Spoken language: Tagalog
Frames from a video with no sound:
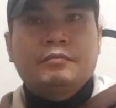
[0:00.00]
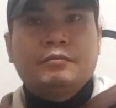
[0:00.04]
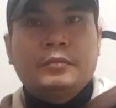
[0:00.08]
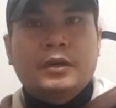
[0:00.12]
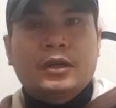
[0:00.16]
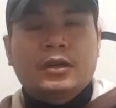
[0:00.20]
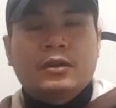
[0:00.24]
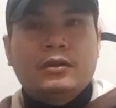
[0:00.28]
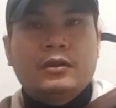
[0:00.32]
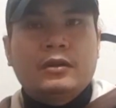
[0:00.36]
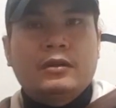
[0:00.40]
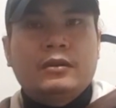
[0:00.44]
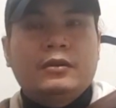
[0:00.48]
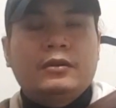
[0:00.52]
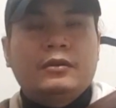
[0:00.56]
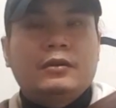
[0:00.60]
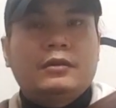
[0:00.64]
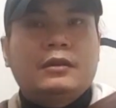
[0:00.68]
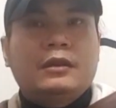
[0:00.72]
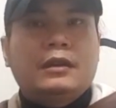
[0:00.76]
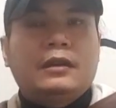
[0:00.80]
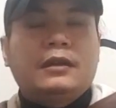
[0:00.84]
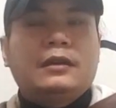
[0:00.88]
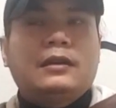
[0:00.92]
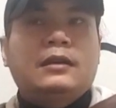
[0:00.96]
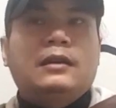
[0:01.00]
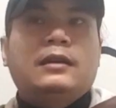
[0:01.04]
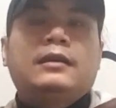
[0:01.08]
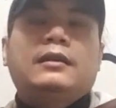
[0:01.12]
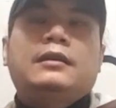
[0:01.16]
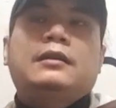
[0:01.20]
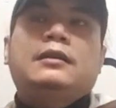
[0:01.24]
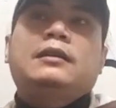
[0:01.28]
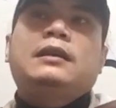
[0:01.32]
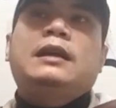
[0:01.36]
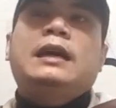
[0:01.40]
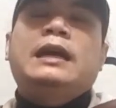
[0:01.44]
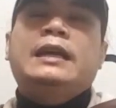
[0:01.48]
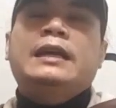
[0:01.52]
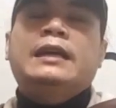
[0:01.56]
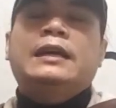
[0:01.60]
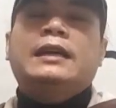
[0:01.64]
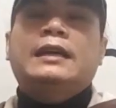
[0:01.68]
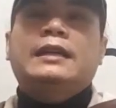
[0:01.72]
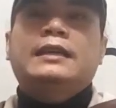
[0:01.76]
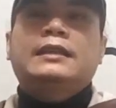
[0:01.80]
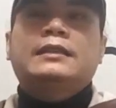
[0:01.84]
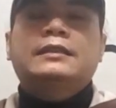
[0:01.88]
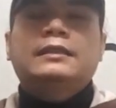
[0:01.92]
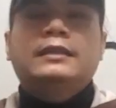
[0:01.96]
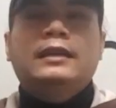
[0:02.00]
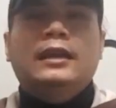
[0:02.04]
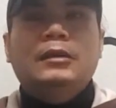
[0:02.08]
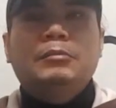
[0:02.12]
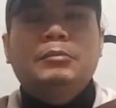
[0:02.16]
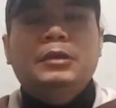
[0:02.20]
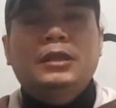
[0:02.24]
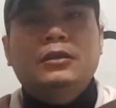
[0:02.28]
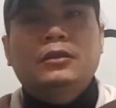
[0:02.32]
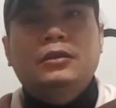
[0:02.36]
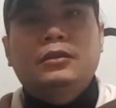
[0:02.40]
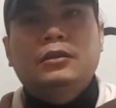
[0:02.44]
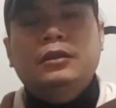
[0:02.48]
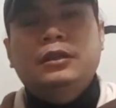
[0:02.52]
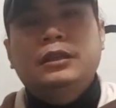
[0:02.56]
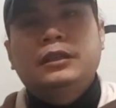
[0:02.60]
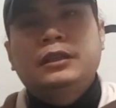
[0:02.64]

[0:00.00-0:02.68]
Pero gaya nga ng sinabi ko,